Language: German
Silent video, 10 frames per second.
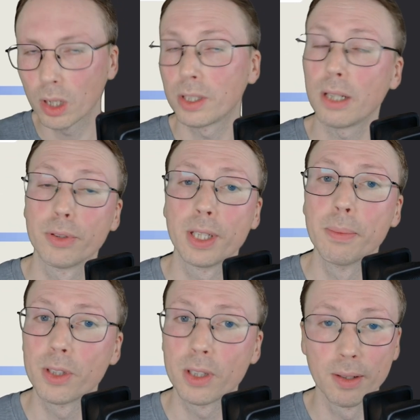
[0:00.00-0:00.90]
auch dafür
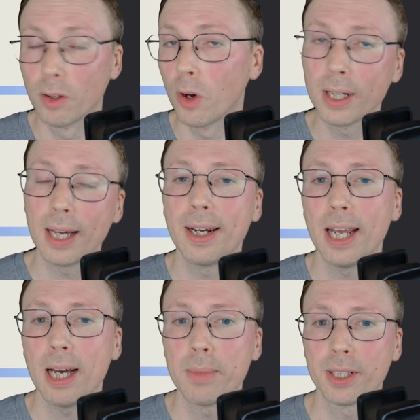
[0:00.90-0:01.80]
gibt es dann
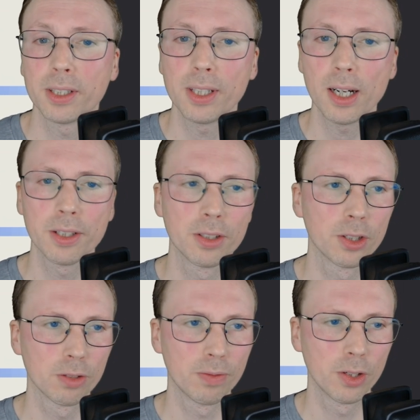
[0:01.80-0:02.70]
Online-Lehrmaterialien.
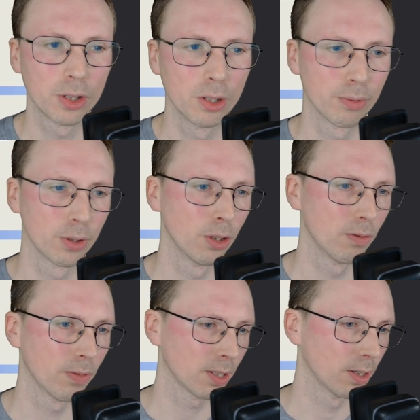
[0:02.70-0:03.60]
Also wenn euch hiervon
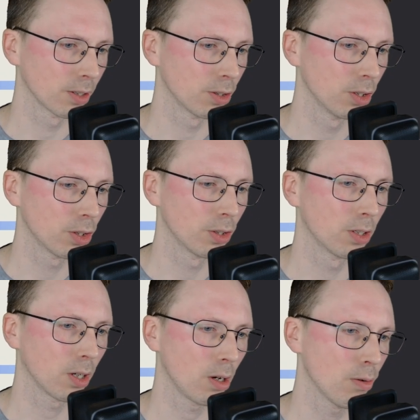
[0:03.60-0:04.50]
irgendwas interessiert, könnt ihr
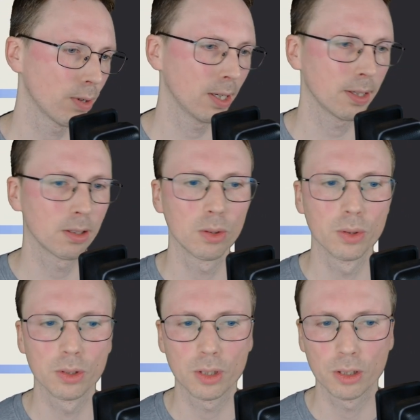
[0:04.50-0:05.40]
draufklicken
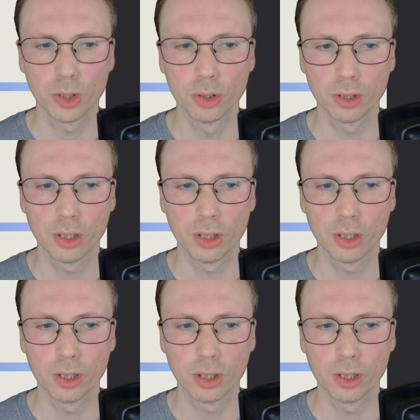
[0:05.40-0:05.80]
und dann könnt ihr